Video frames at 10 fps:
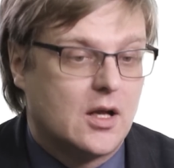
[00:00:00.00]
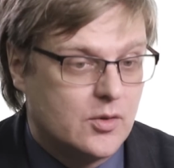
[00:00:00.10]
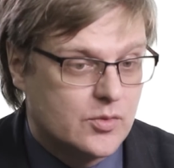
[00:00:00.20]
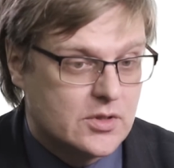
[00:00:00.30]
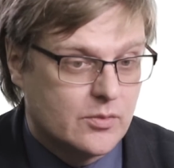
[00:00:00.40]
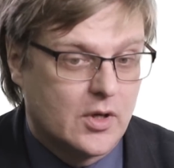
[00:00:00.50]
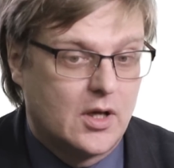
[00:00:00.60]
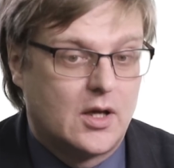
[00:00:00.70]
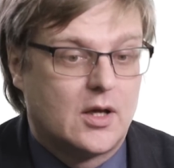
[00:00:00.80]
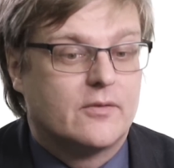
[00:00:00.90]
людям
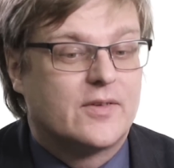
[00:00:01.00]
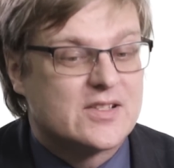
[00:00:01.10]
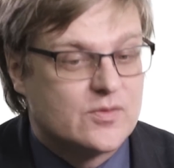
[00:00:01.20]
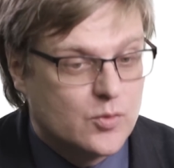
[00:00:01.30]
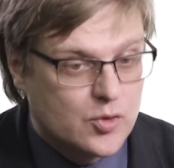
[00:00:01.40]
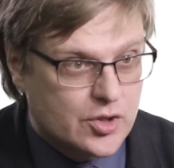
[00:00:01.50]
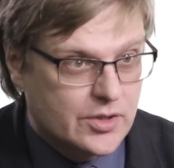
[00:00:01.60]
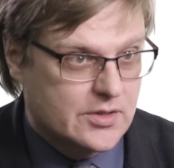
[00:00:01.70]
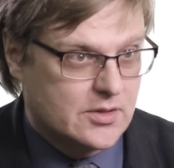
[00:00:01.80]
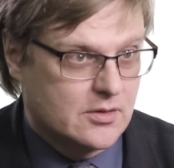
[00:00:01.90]

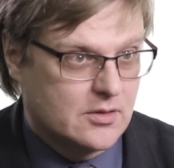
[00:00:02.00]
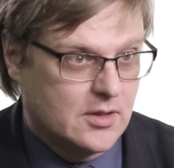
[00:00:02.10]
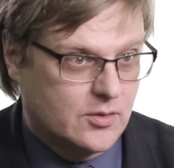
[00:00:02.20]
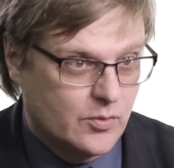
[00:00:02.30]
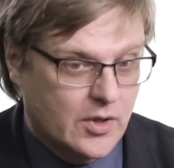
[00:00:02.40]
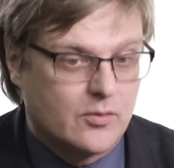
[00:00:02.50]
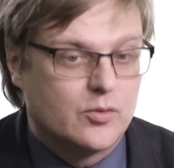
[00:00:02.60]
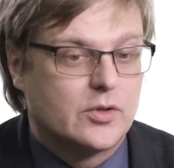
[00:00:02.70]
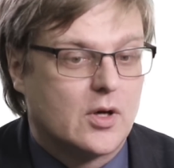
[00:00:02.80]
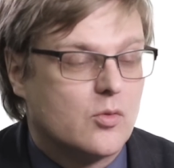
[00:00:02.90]
возможность эту
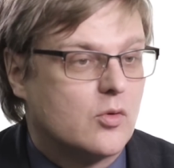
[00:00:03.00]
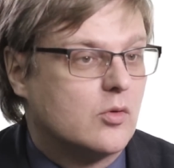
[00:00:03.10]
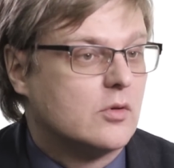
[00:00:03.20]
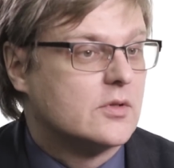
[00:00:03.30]
мировую науку